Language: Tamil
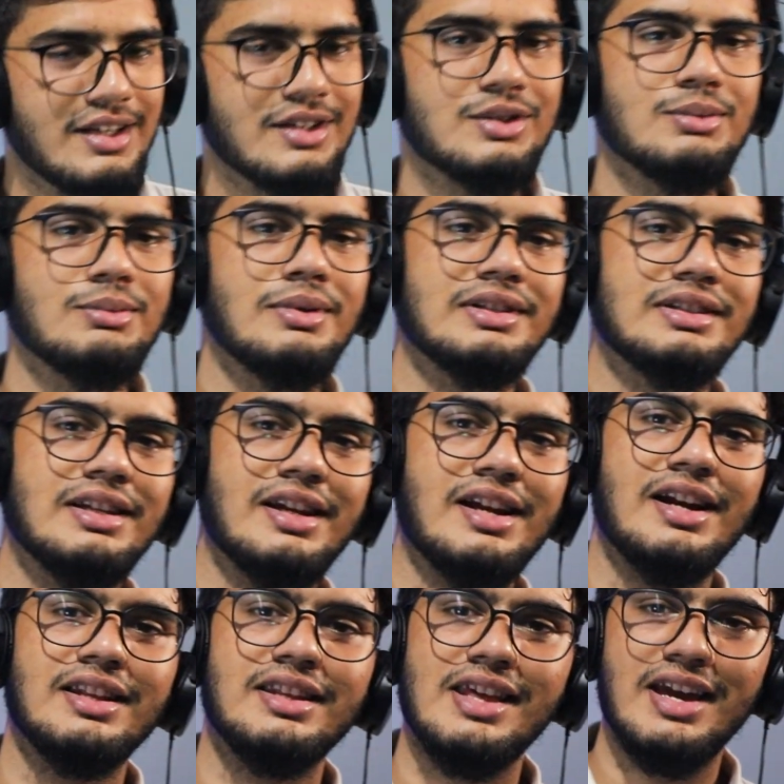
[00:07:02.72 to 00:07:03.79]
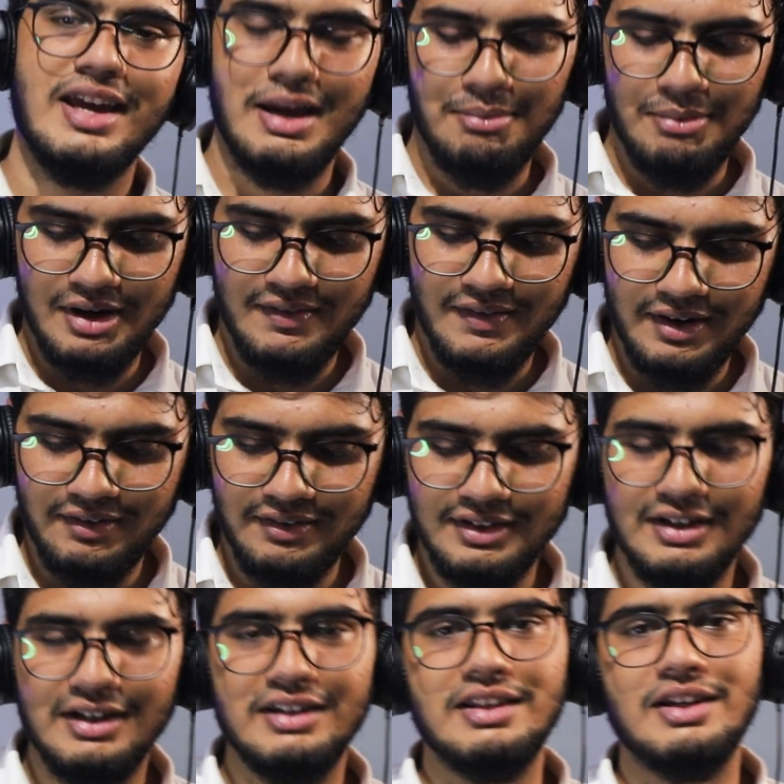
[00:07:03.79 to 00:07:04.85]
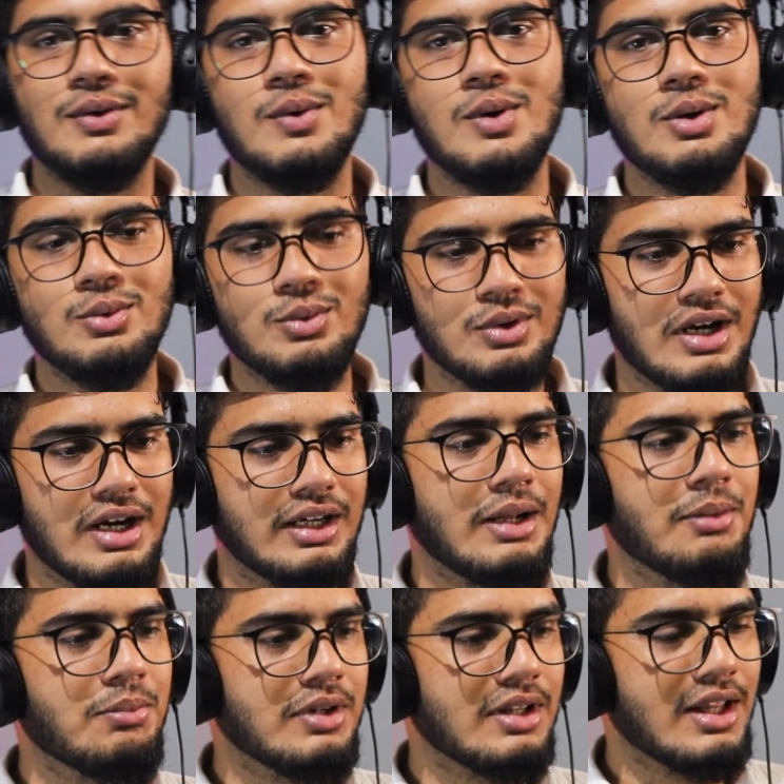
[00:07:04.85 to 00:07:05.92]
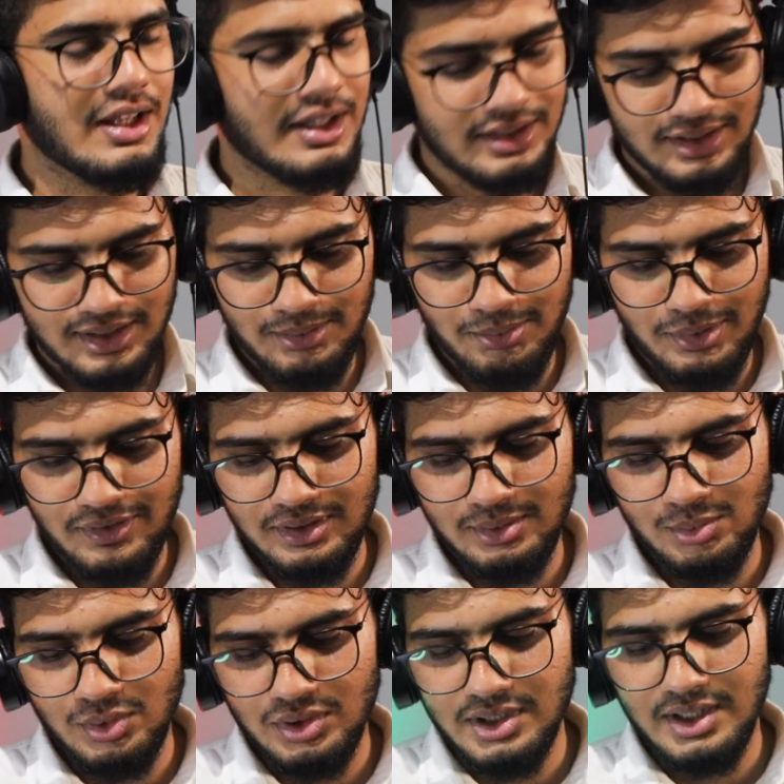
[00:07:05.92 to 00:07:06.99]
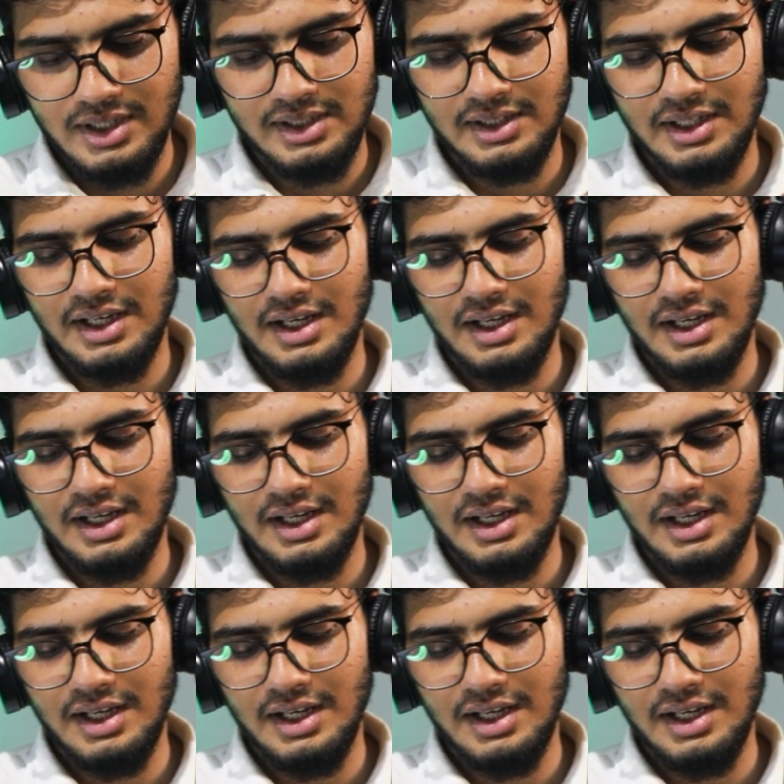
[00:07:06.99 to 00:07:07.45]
சரி சும்மா சரி கழுதியாக கேமரா வாங்கிட்டு வந்து எடுத்துருவோன்னு ஒரு அட்டம்ப்ட் தான் இது எப்படி வந்து முடிஞ்சிருக்குன்னு